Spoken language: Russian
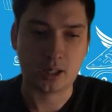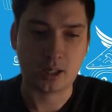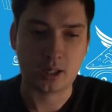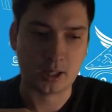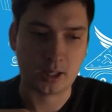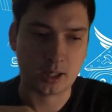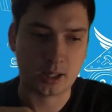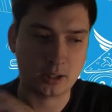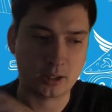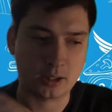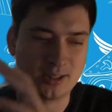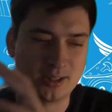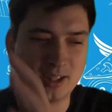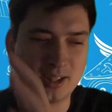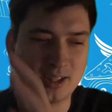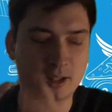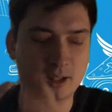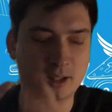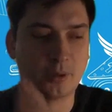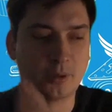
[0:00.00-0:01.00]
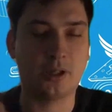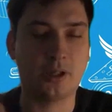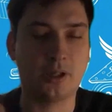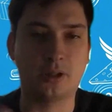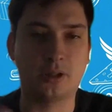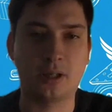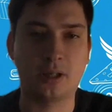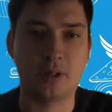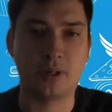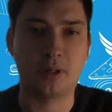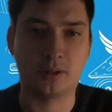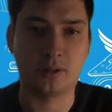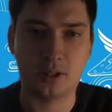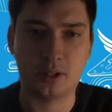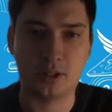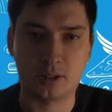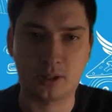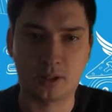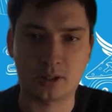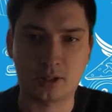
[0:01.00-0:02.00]
А где-то половина
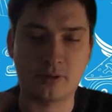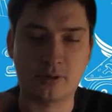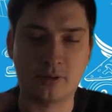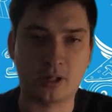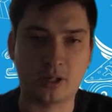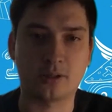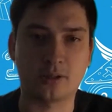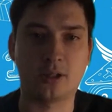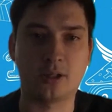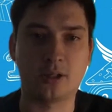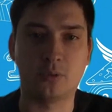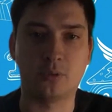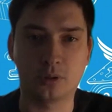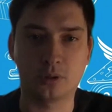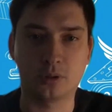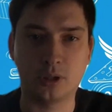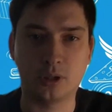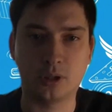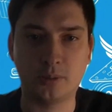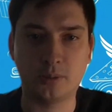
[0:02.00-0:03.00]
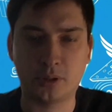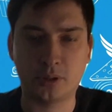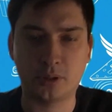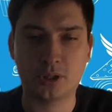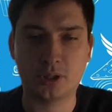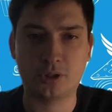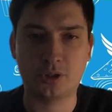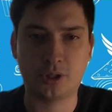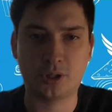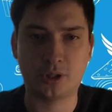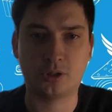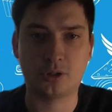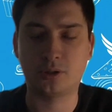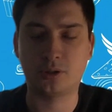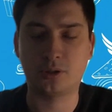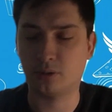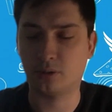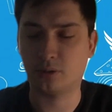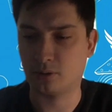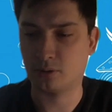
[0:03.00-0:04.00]
команд — это своя разработка, и большая
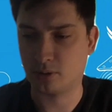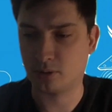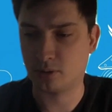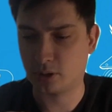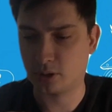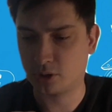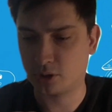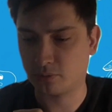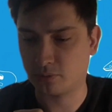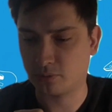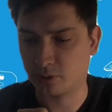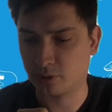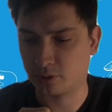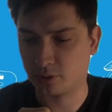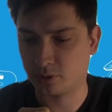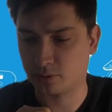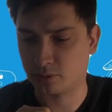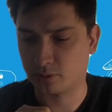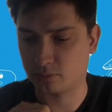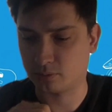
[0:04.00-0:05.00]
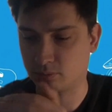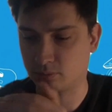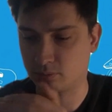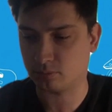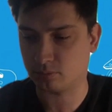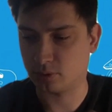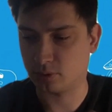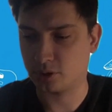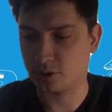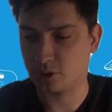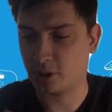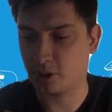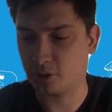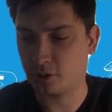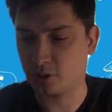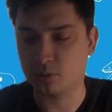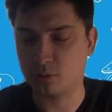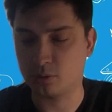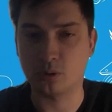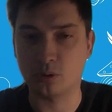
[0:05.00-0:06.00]
часть э, нашего, нашей
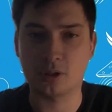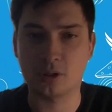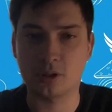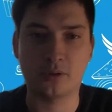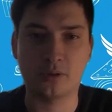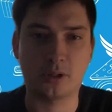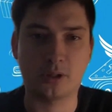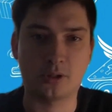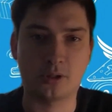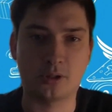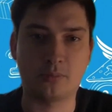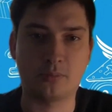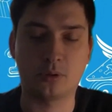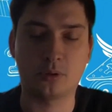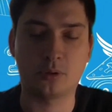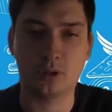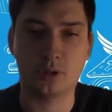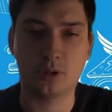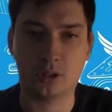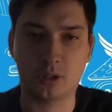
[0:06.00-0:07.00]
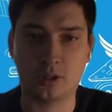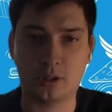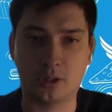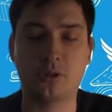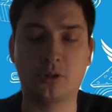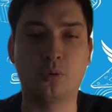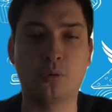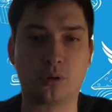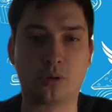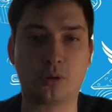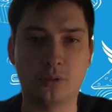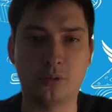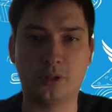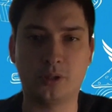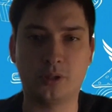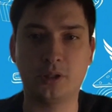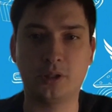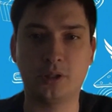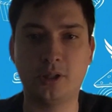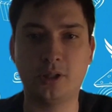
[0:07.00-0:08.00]
архитектуры — это своя разработка. Архитектура у
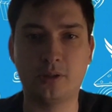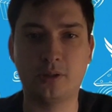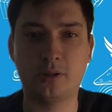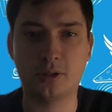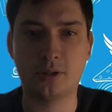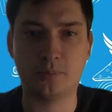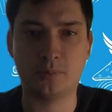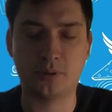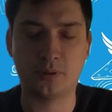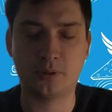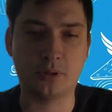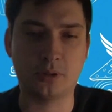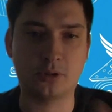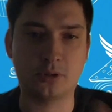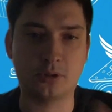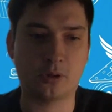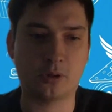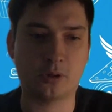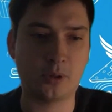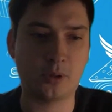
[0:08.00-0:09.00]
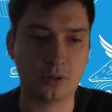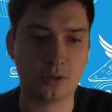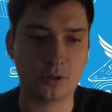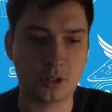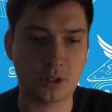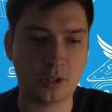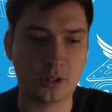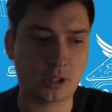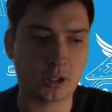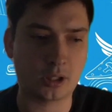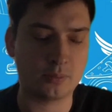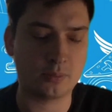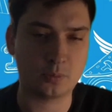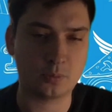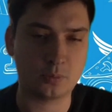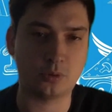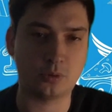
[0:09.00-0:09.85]
нас микросервисная, по всем современным стандартам,